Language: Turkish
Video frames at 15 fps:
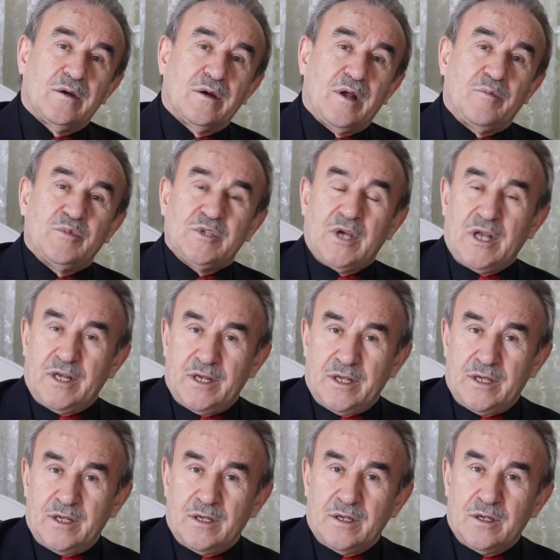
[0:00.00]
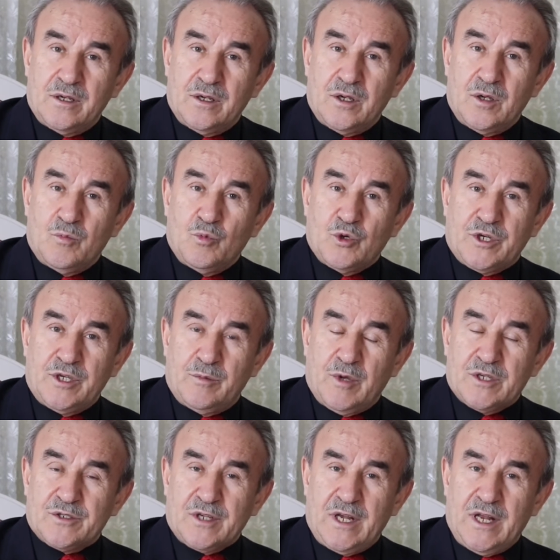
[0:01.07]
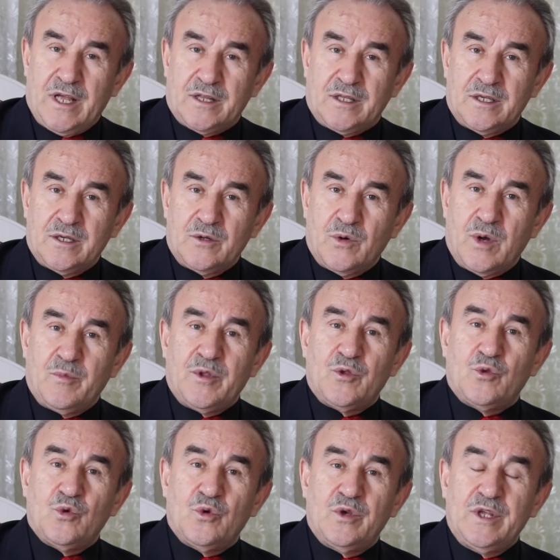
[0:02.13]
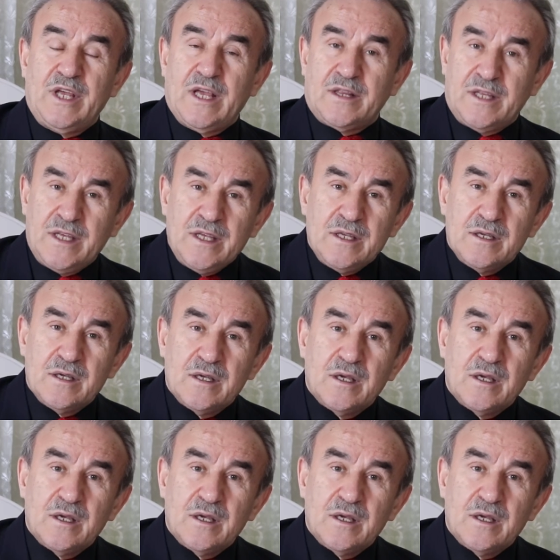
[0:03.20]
Rabbi cealni mukimas salati ve min zürriyeti